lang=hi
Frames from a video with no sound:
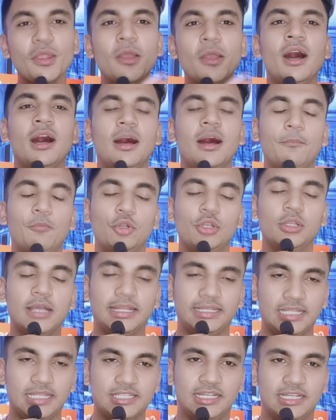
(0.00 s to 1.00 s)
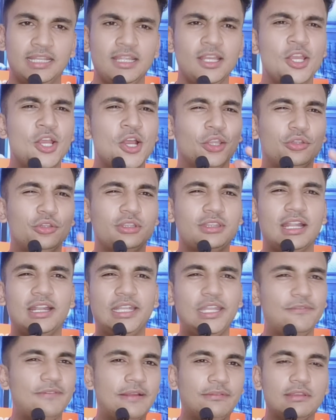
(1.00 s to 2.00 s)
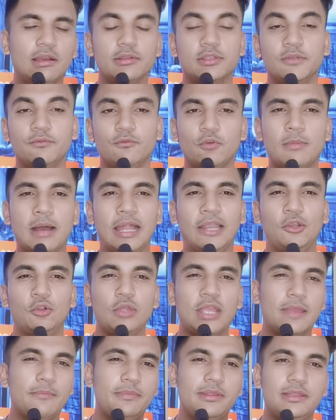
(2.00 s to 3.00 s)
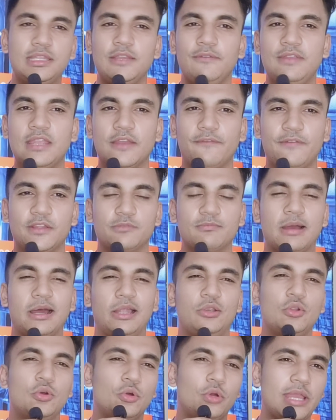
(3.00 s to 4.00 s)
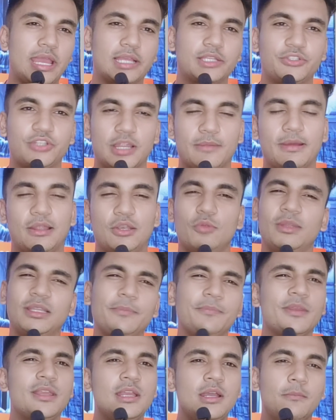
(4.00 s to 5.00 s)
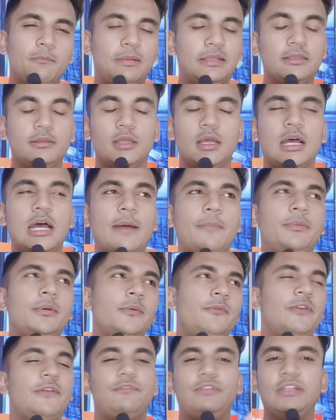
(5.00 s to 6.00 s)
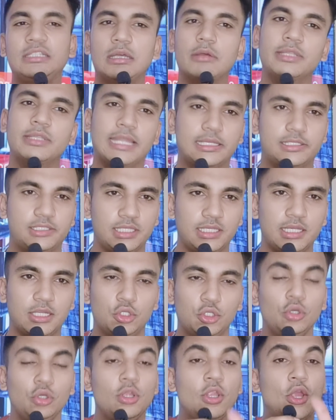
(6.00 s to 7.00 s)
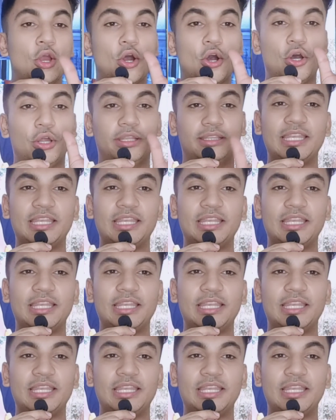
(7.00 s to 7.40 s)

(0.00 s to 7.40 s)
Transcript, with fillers: बुल्गारिया जाना तो थर्टी फाइव थाउजेंड वो मान लो एम बी सी वी एफ एस मान लो एक्स्ट्रा मान लो मतलब पन, आप फिफ्टी थाउजेंड एक्स्ट्रा रख लो और